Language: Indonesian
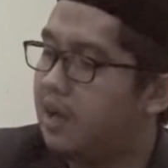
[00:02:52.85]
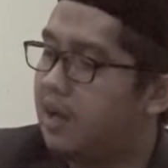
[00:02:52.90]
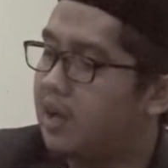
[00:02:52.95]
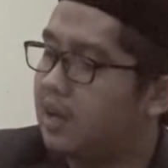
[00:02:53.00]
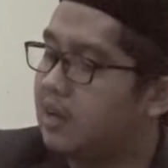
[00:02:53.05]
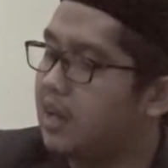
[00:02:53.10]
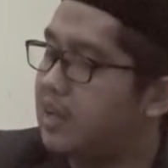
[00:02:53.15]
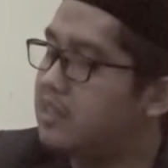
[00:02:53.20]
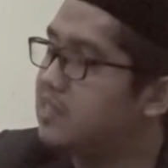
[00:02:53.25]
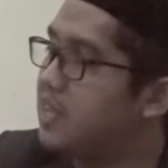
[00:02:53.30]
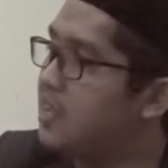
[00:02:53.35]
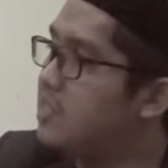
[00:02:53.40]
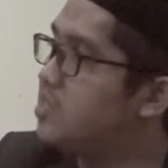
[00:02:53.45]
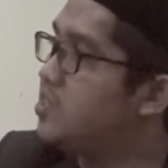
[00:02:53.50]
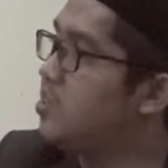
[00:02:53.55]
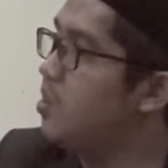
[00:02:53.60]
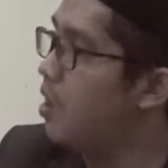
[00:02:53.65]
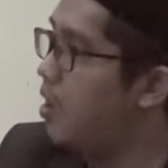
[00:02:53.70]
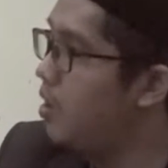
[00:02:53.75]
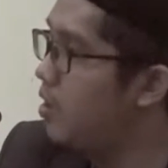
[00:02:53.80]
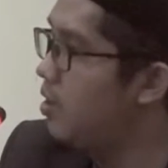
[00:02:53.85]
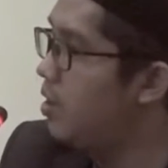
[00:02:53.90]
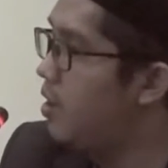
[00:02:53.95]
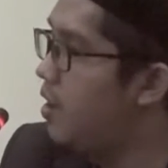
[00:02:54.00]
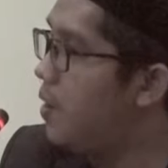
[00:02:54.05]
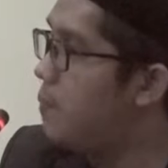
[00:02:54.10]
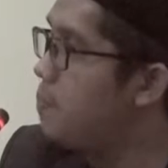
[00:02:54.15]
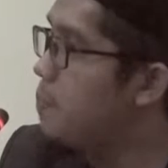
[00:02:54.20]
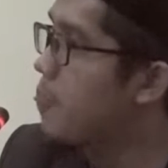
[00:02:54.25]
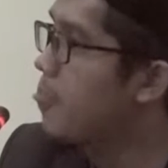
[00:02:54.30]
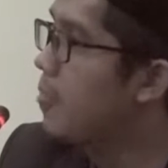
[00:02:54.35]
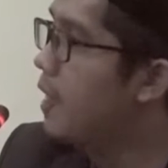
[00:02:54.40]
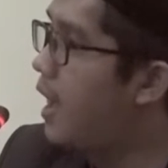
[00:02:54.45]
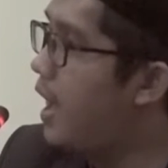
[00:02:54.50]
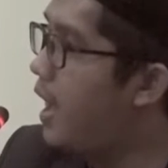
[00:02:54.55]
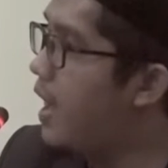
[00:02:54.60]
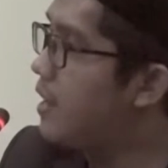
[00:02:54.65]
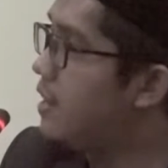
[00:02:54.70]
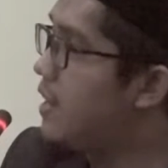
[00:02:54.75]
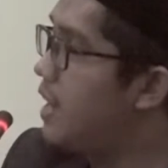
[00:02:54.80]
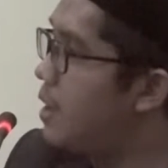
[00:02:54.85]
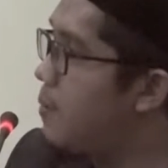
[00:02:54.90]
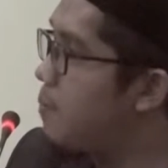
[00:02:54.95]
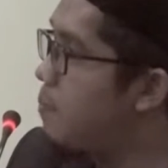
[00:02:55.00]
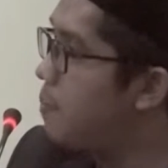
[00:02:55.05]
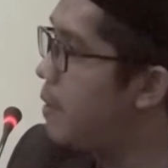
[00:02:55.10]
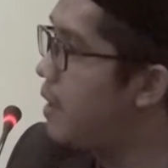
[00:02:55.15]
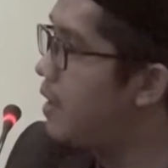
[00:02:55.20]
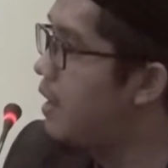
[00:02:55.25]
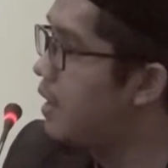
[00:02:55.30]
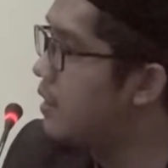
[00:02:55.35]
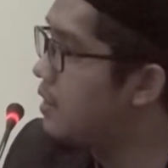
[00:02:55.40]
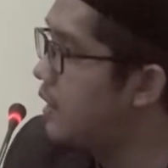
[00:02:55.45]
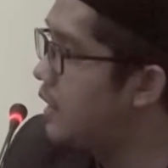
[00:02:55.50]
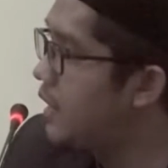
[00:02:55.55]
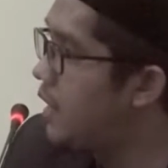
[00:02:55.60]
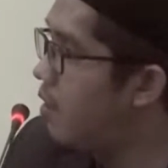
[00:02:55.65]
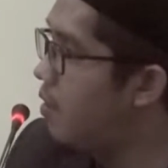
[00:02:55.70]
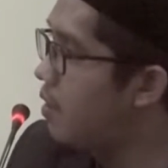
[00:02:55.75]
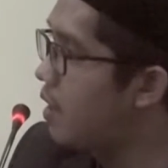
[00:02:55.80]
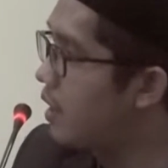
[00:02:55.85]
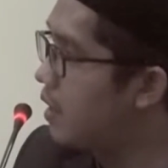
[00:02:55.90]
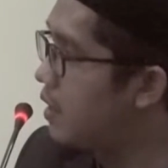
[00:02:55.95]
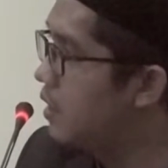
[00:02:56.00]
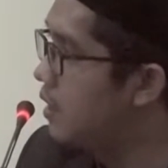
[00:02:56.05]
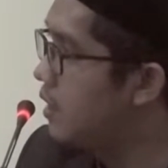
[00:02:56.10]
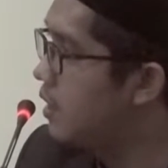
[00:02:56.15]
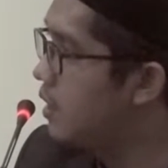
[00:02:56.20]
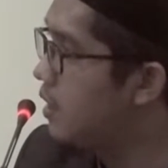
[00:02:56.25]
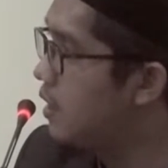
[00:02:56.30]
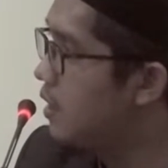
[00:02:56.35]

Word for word: Karena janji Allah ada pada tiga orang ini.